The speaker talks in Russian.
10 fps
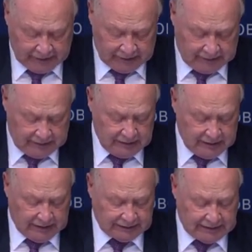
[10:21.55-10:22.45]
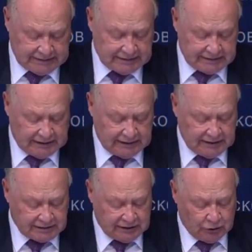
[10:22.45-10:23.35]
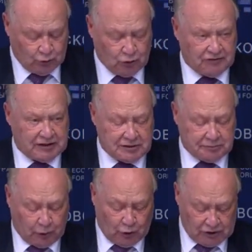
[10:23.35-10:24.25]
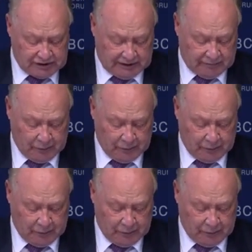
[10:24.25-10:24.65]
и относительно низкий уровень спроса –